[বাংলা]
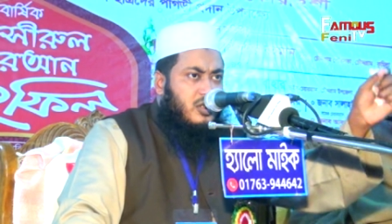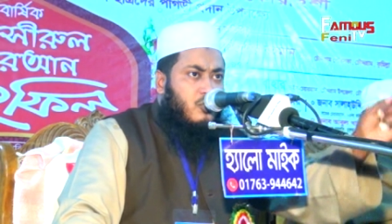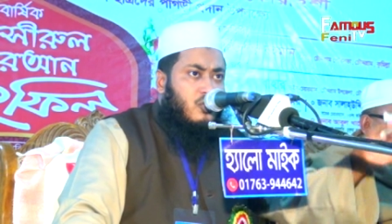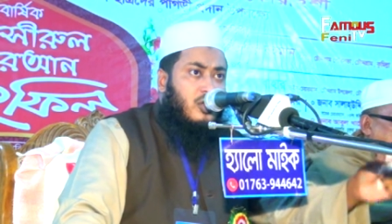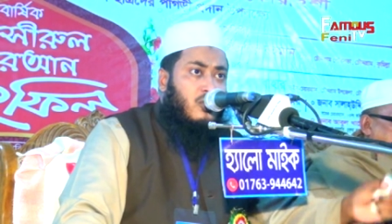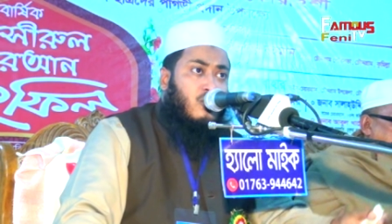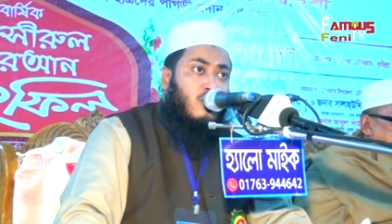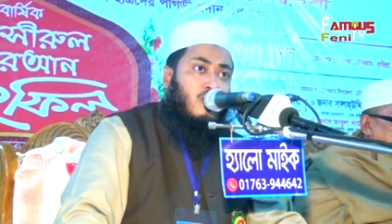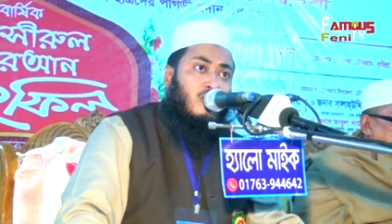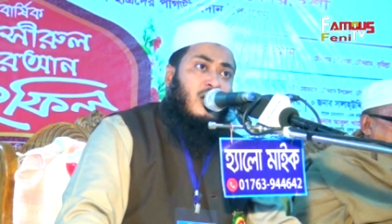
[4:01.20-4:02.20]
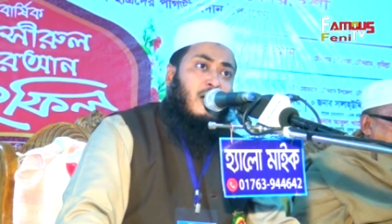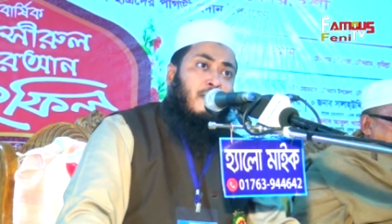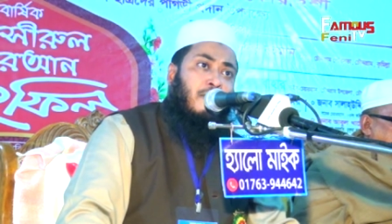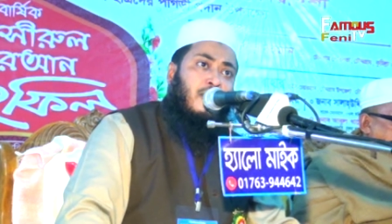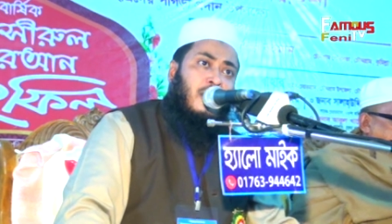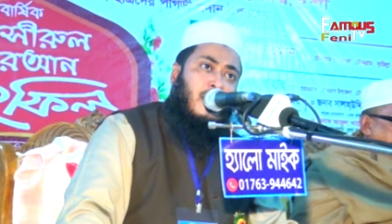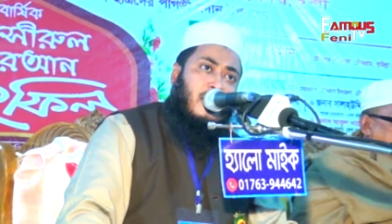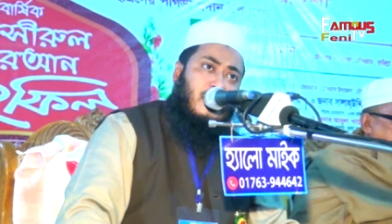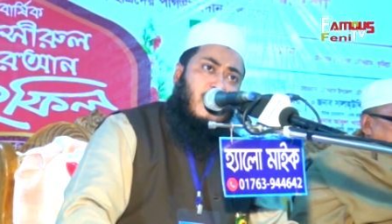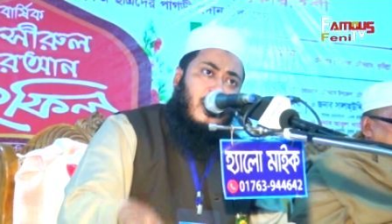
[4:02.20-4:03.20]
জীবনের কোনো দাম নাই